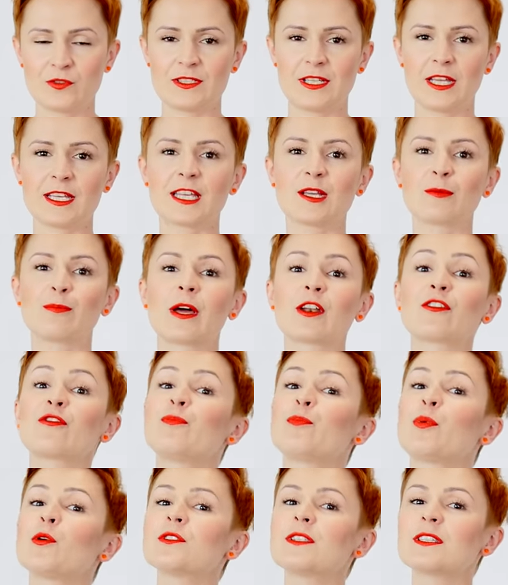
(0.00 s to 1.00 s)
z jakich barw
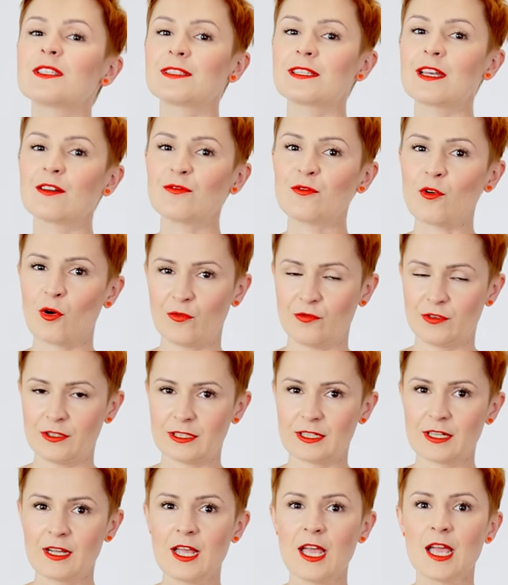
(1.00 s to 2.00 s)

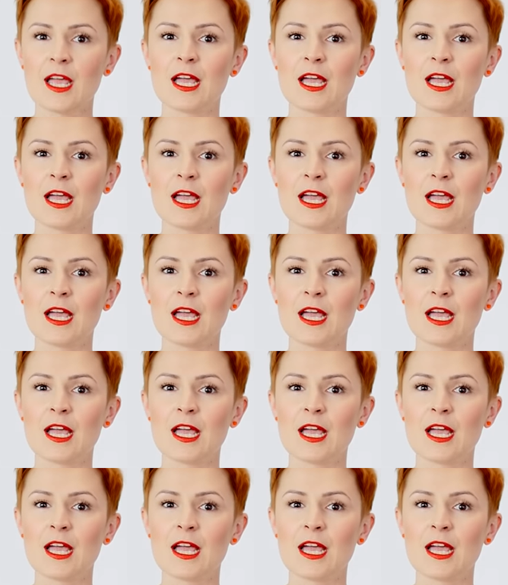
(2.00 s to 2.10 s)
podstawowych